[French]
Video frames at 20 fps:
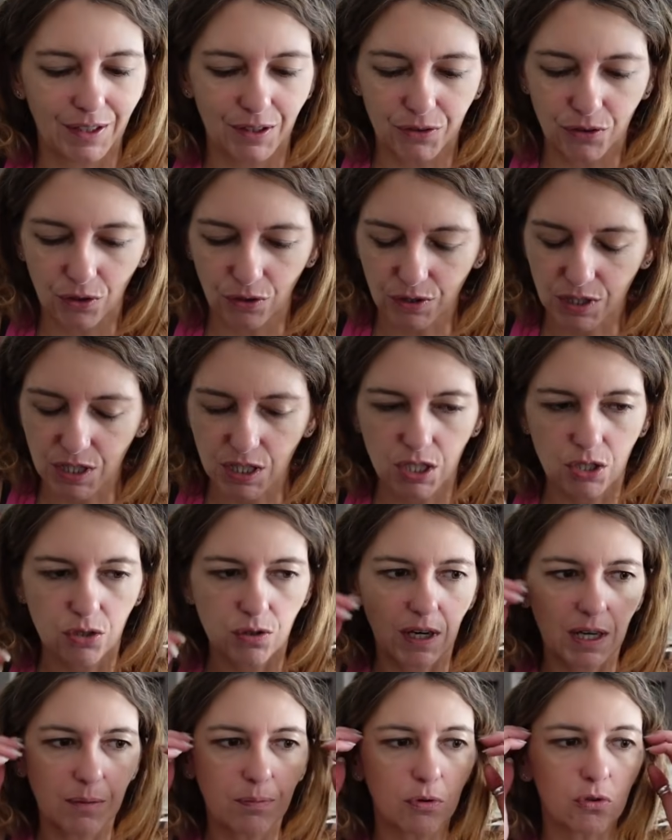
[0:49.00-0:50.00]
donc j'y
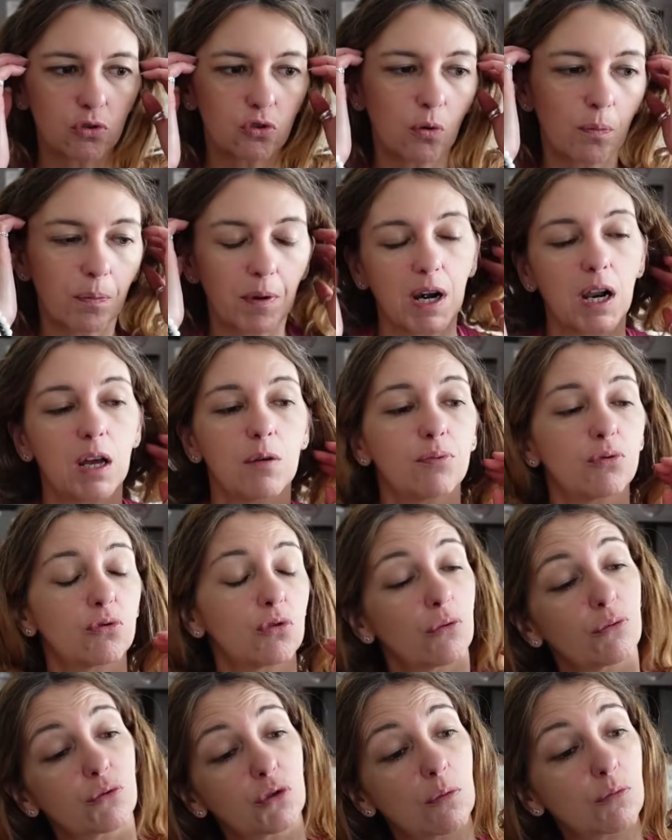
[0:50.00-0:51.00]
suis allée pour le sopalin, puis
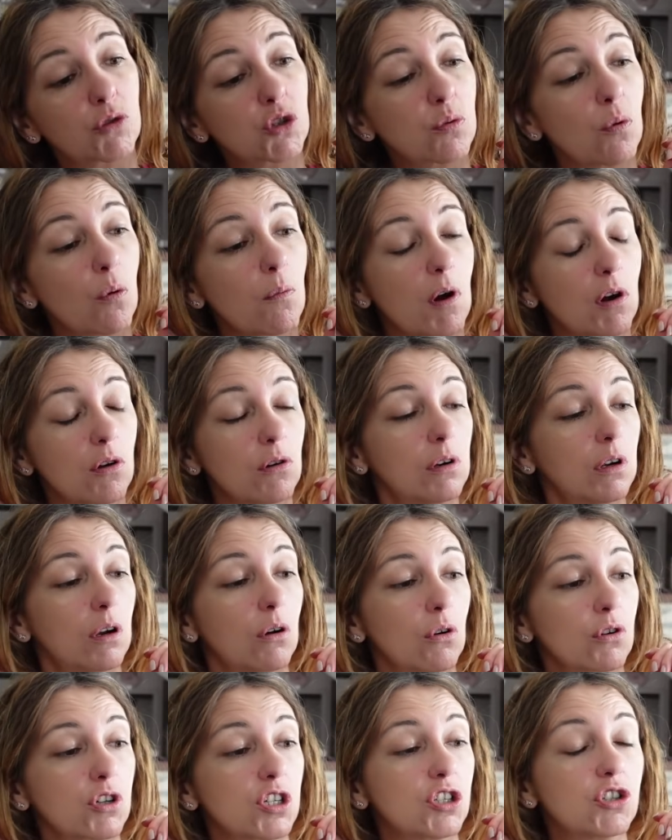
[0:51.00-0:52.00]
ça faisait un petit moment.
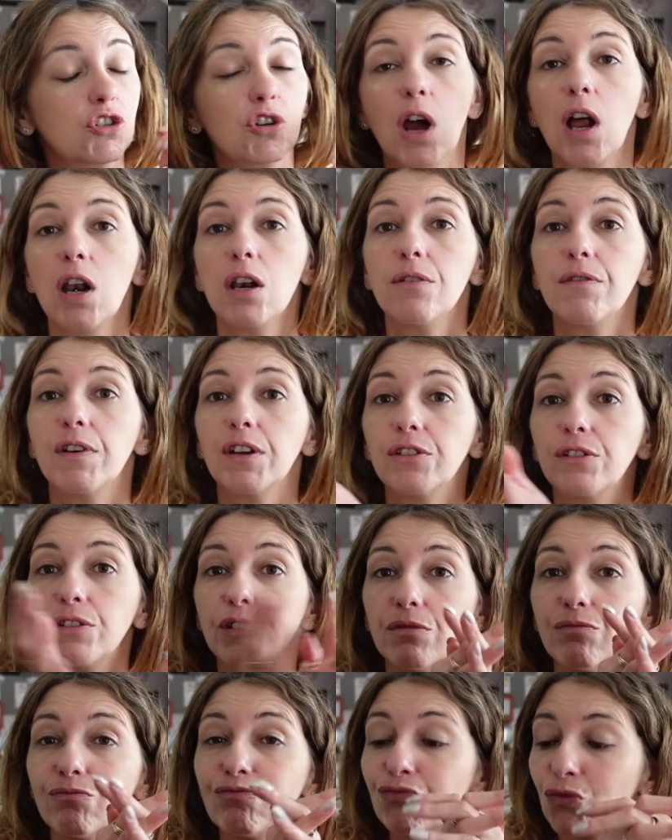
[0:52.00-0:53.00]
Alors j'ai dit, allez, vas-y,
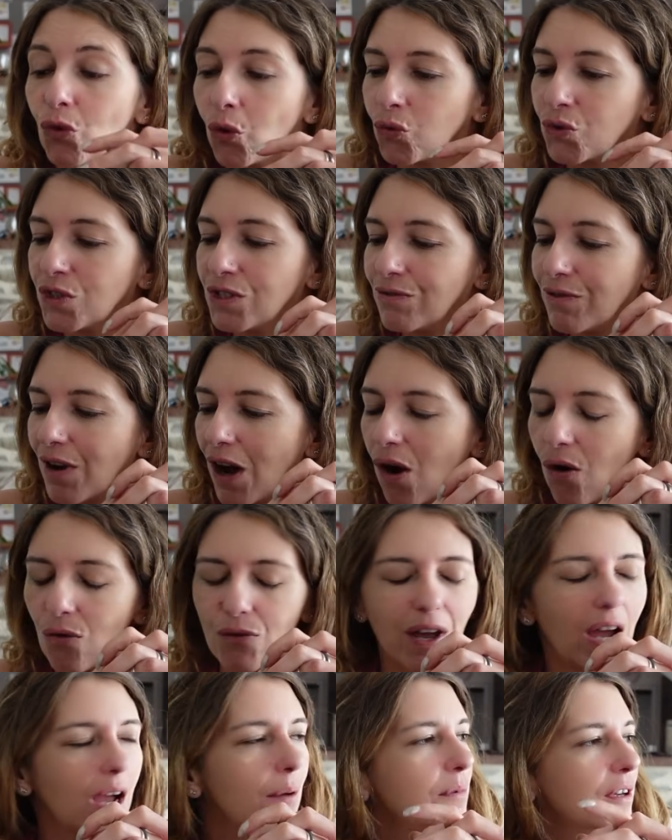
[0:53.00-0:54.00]
on y va, on
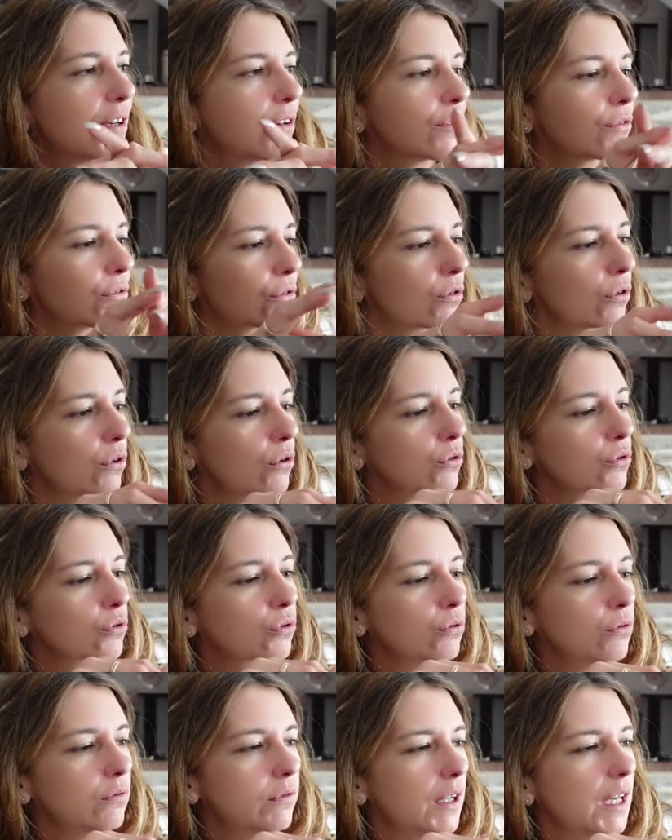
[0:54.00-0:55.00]
verra bien ce que l'on
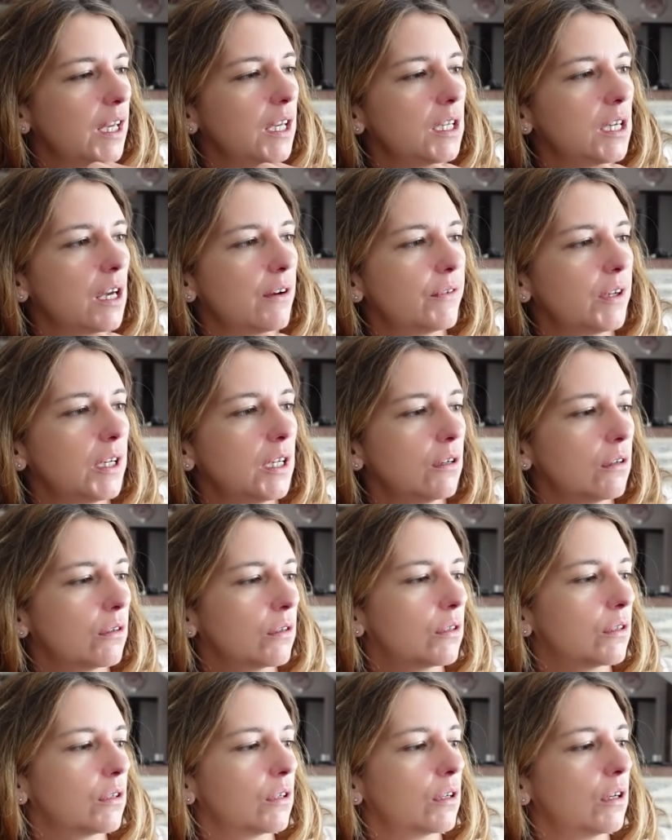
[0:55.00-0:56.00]
trouve. Et il y avait
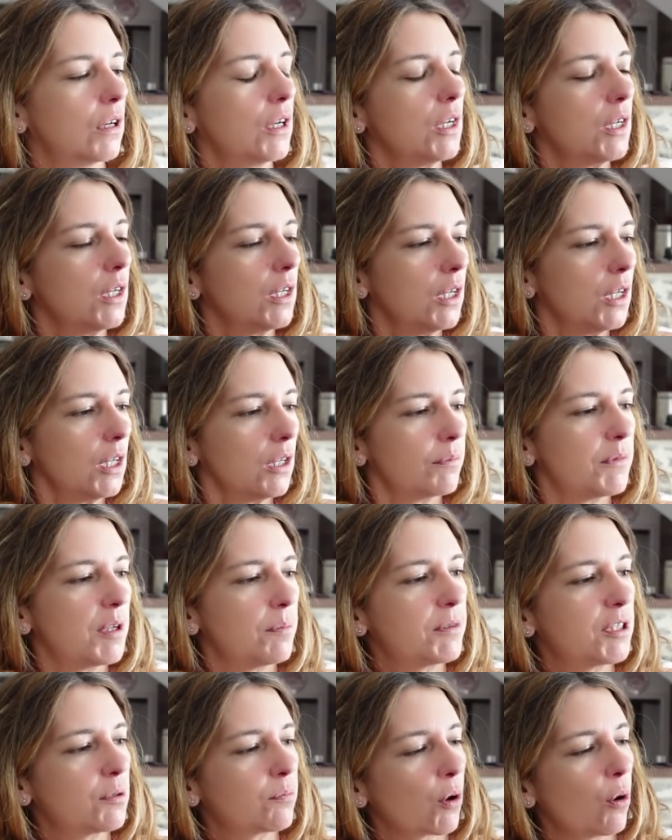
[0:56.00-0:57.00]
des
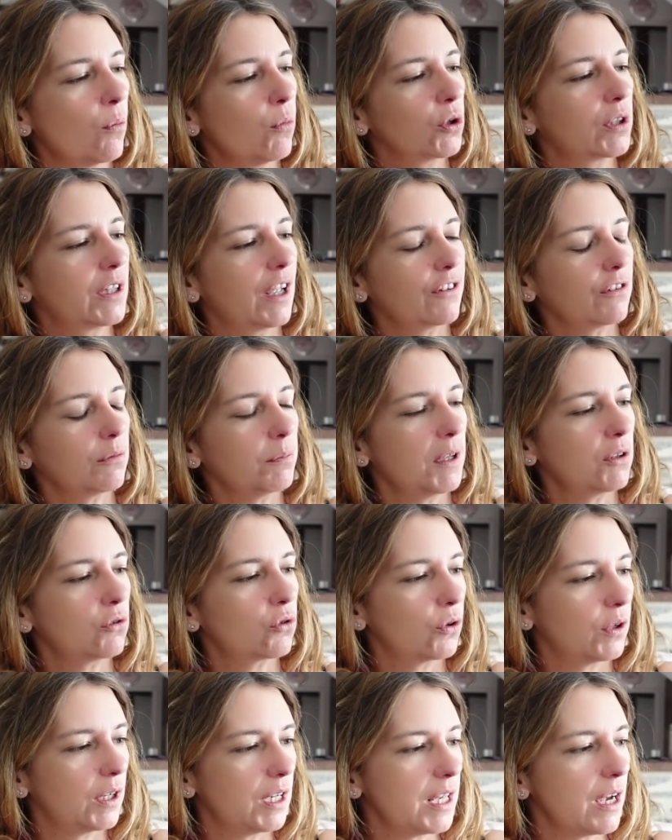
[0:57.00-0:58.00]
petits promos de la semaine
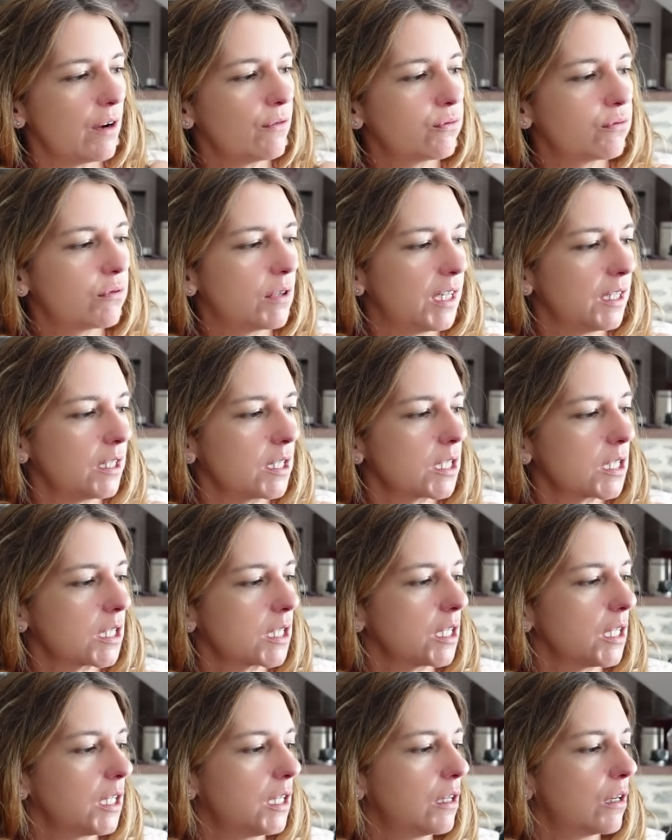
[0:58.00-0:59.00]
que Elia voulait.
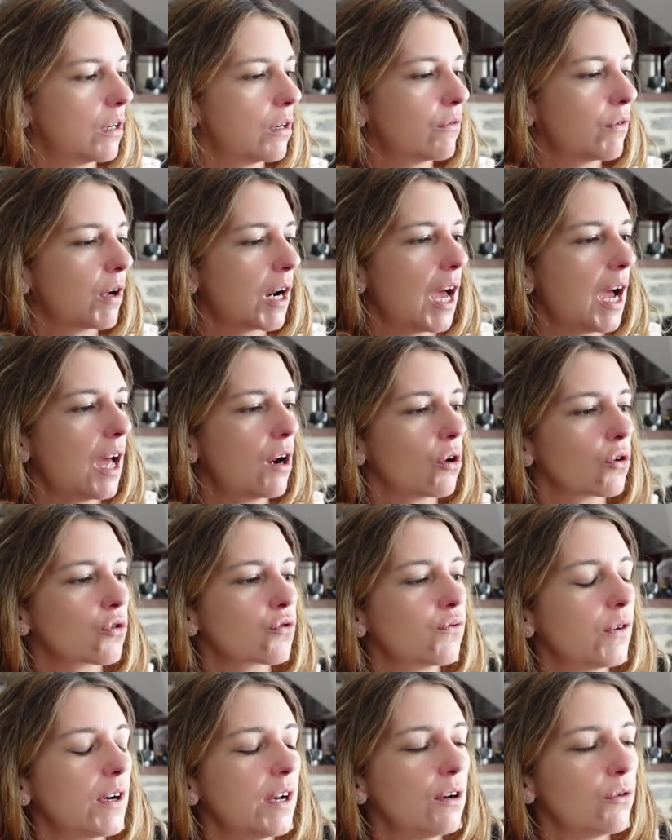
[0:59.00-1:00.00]
Et euh, voilà. Alors,
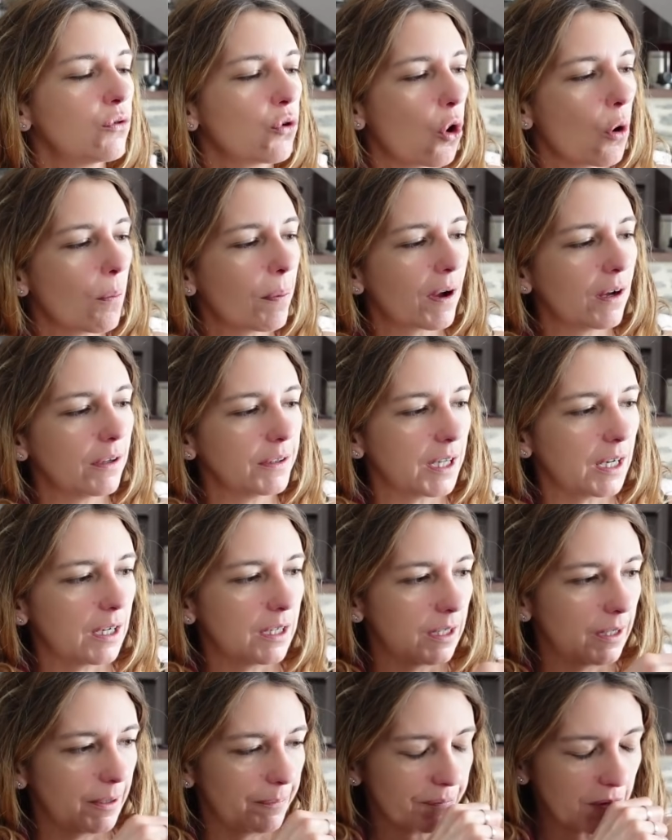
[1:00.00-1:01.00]
je voulais lui reprendre
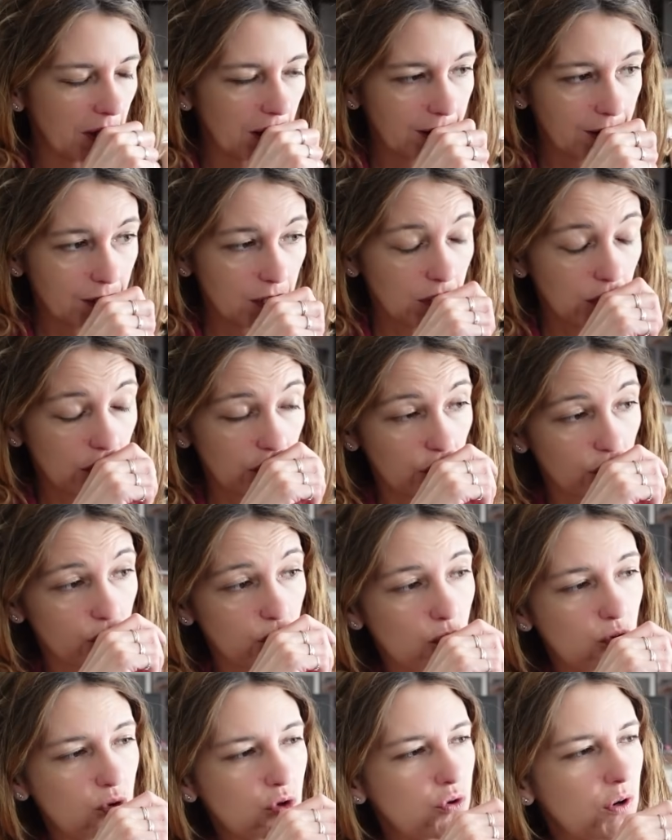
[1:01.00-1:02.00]
un... Donc,
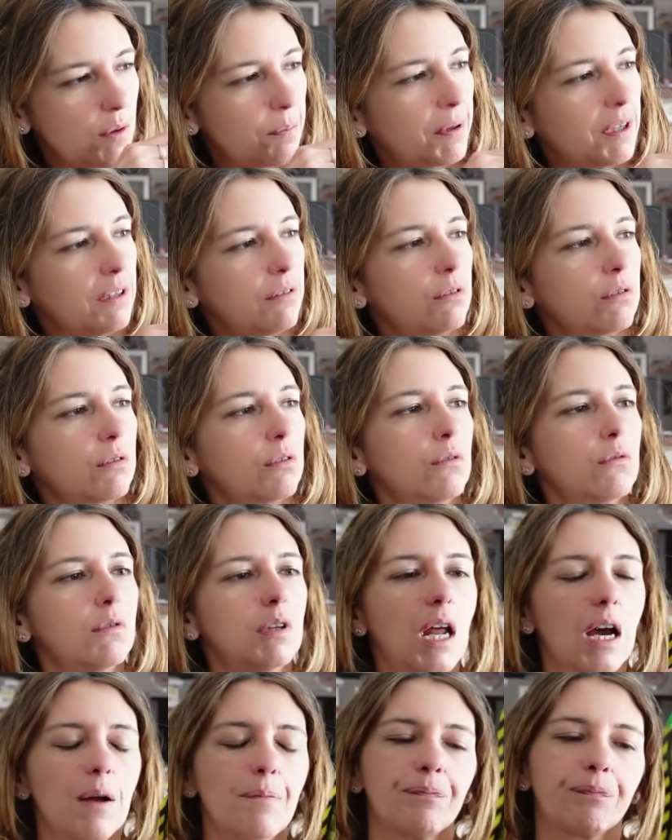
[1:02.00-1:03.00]
du coup, je lui ai pris
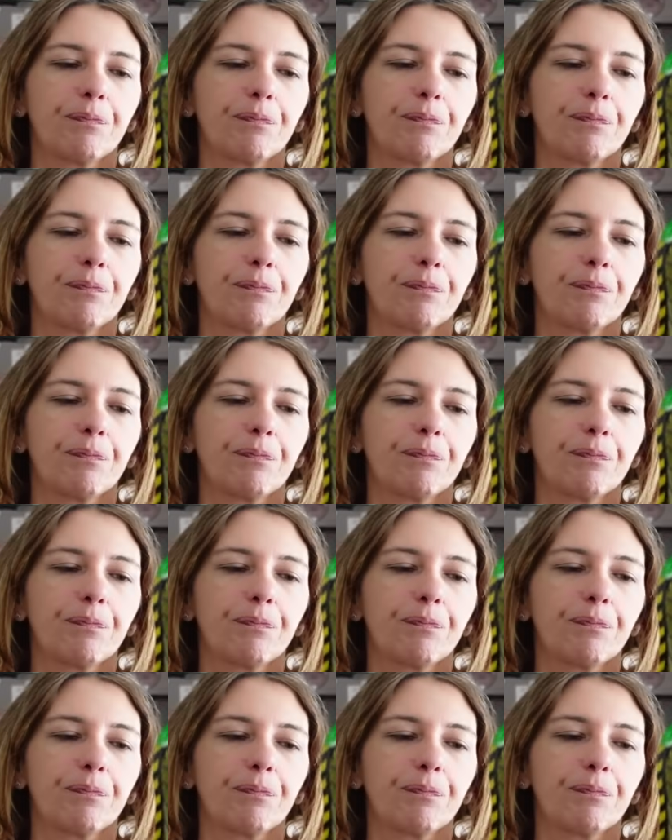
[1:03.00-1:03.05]
celui-là.